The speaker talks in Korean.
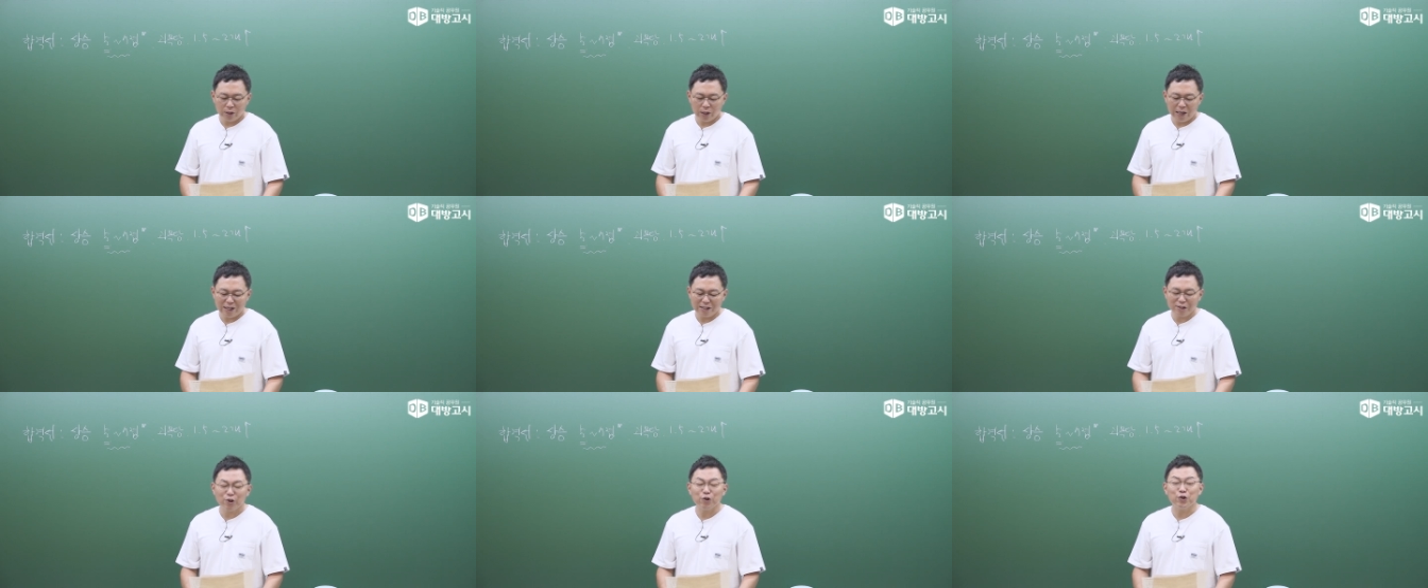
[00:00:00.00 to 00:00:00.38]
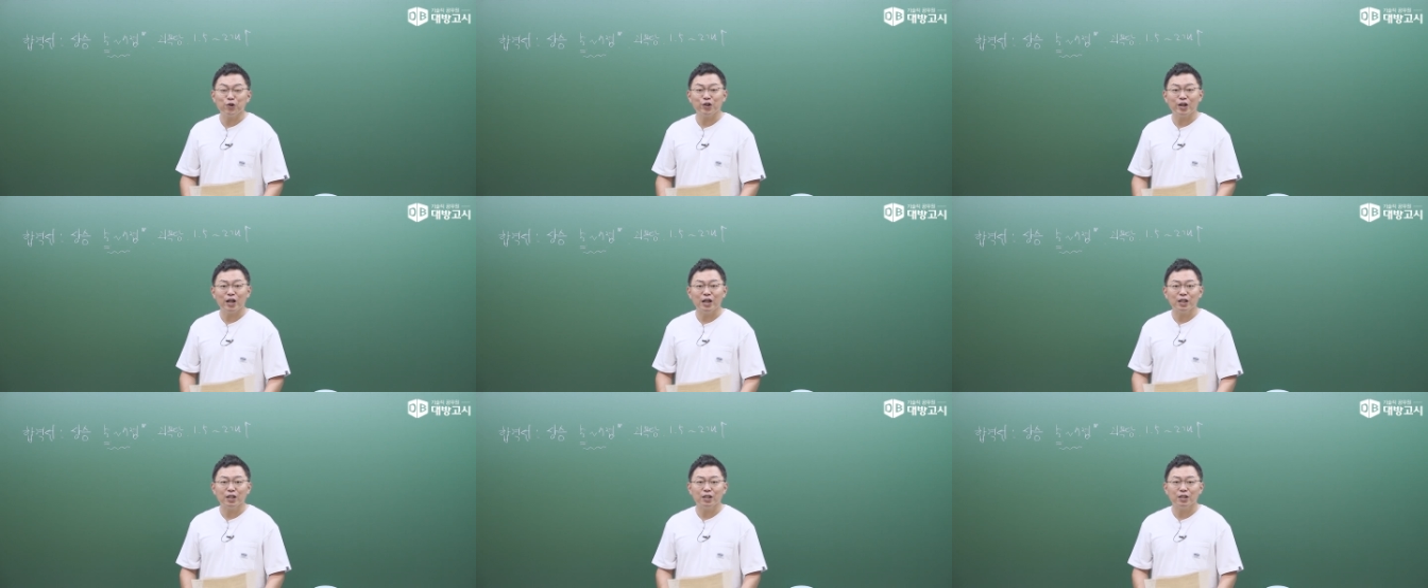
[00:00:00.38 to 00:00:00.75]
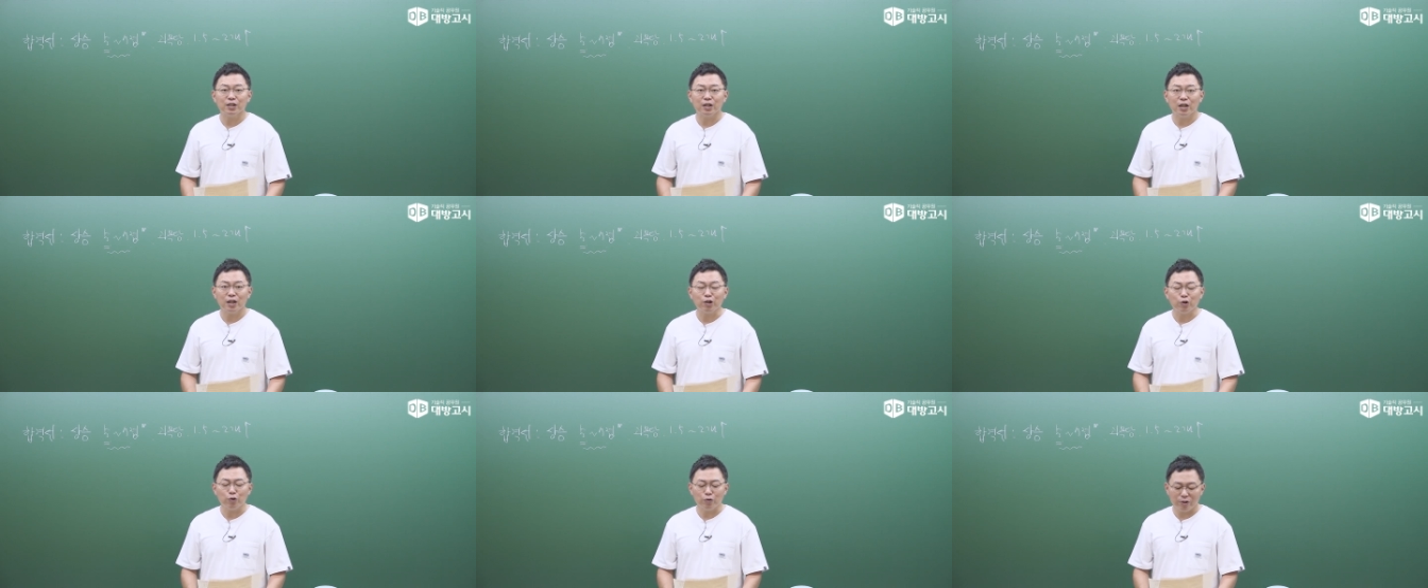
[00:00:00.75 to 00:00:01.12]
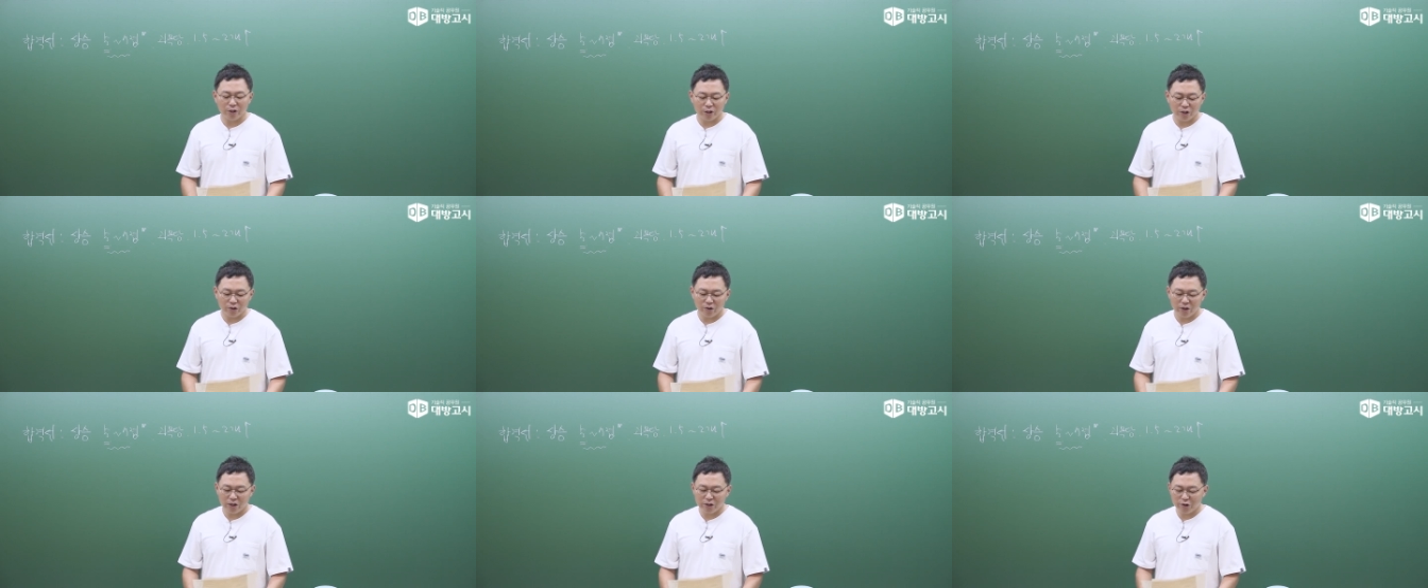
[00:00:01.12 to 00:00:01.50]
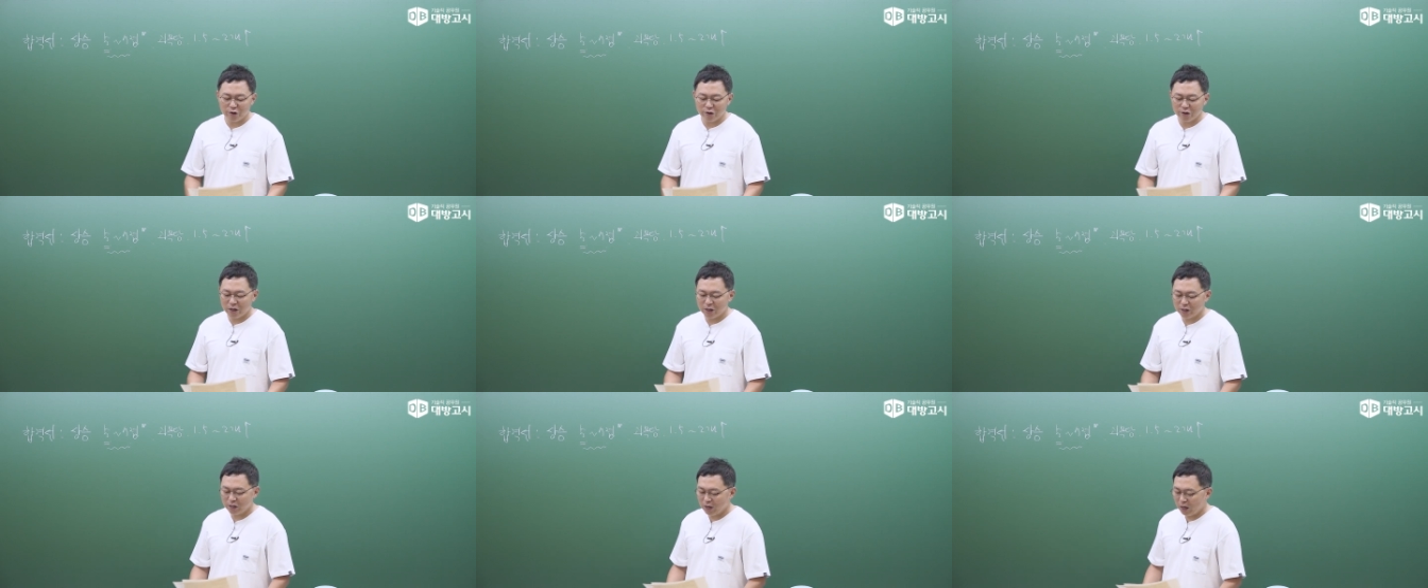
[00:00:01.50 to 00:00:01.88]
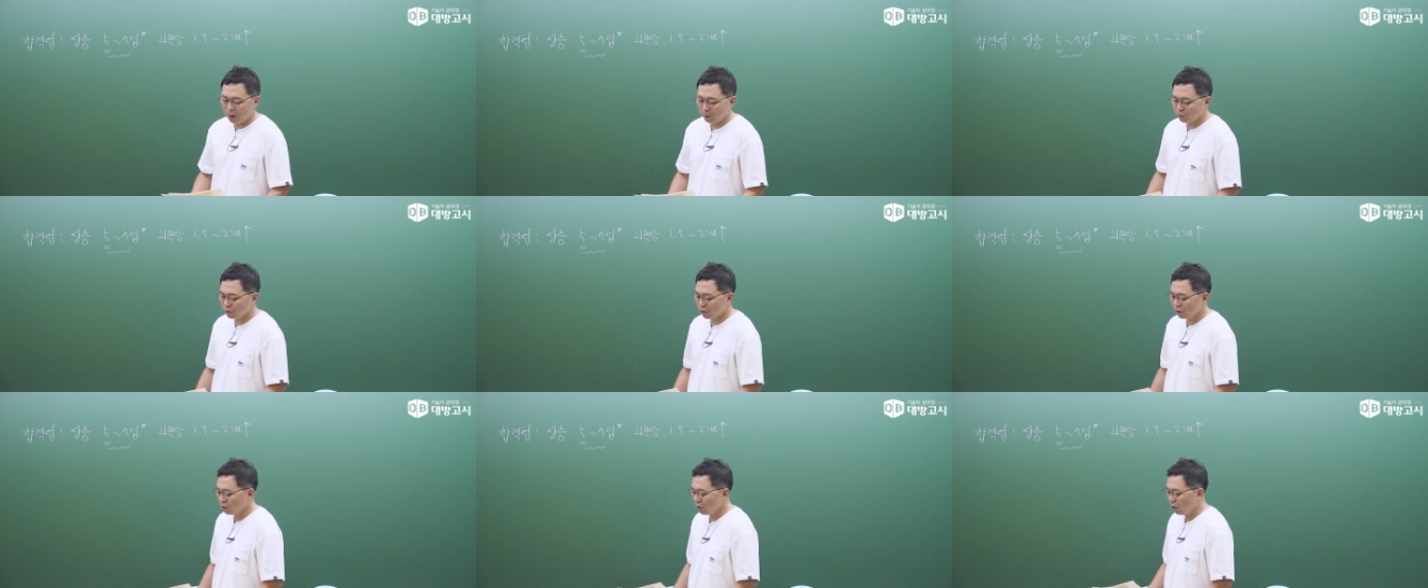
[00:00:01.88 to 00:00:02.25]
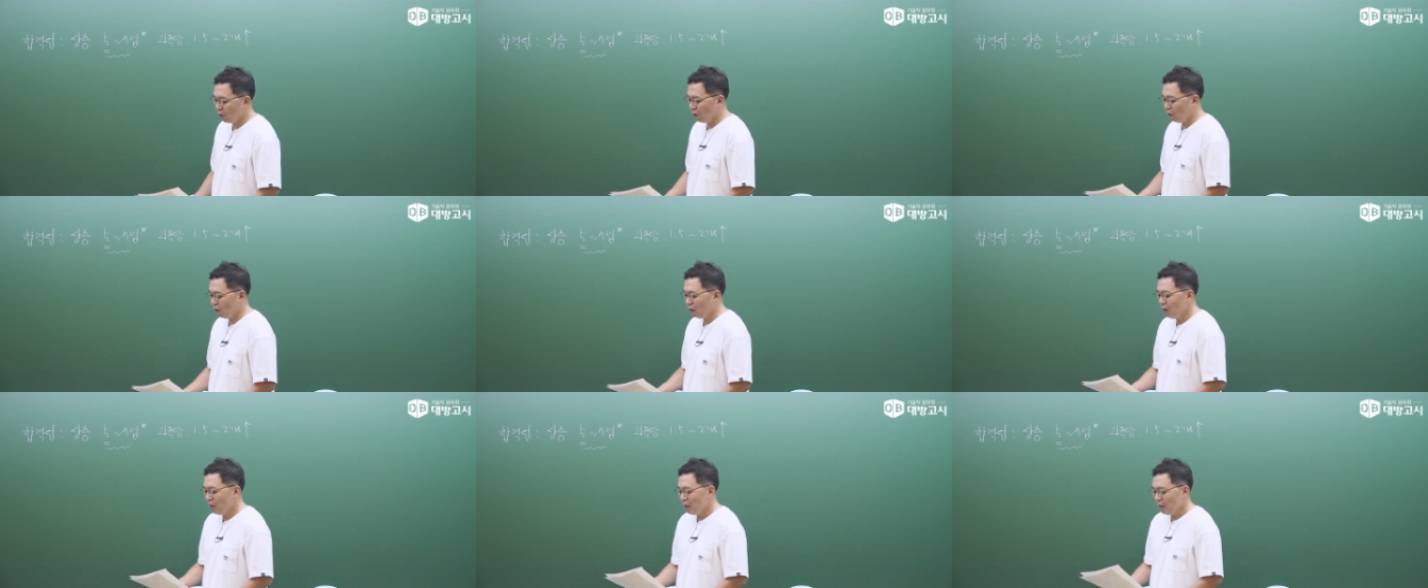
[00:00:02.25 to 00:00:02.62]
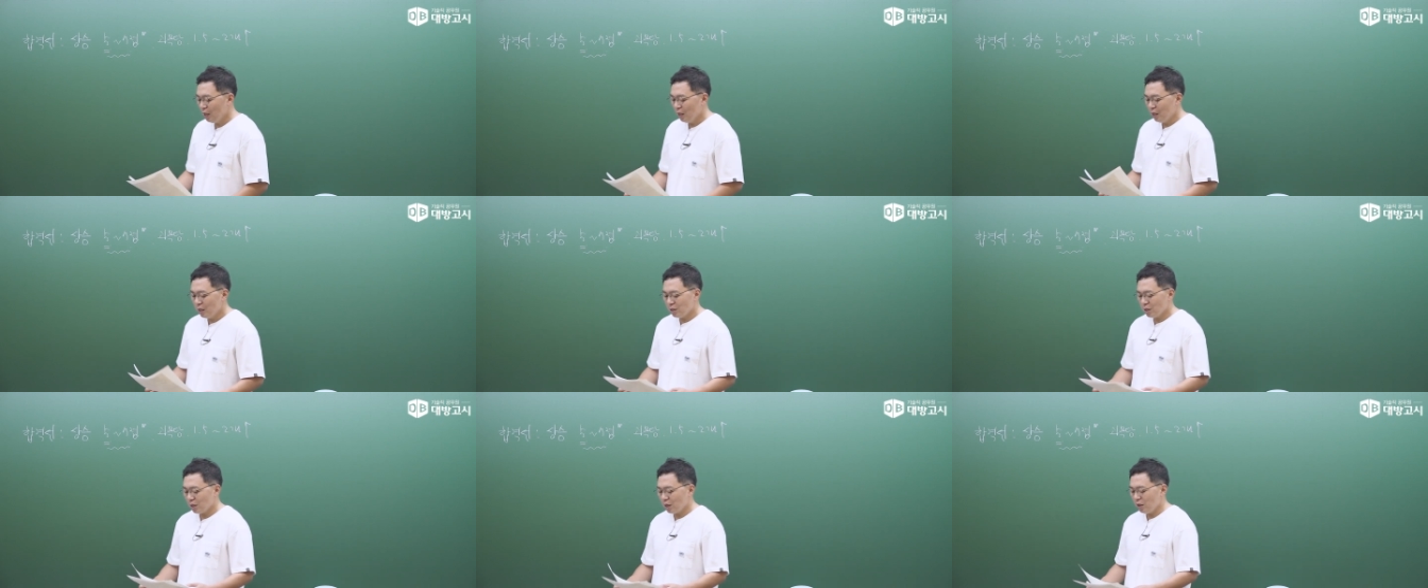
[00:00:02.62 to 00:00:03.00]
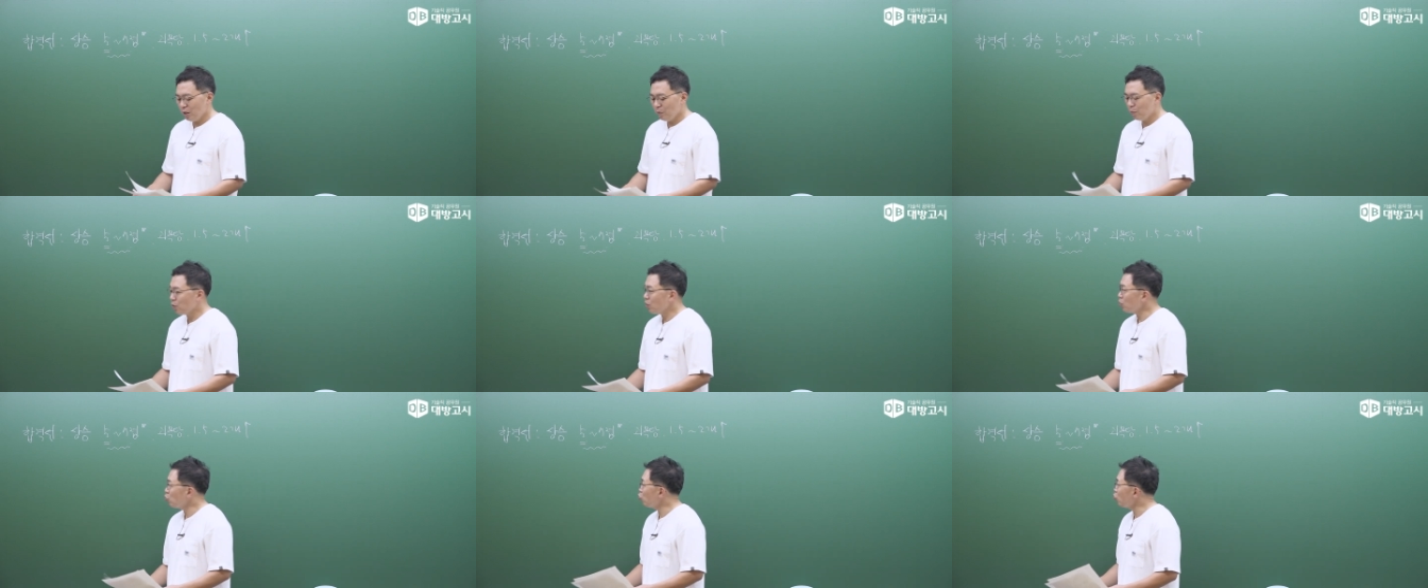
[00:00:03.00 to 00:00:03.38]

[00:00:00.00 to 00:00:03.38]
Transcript: 해설 강의를 할 건데요. 해설 강의에 앞서서 제가 이번에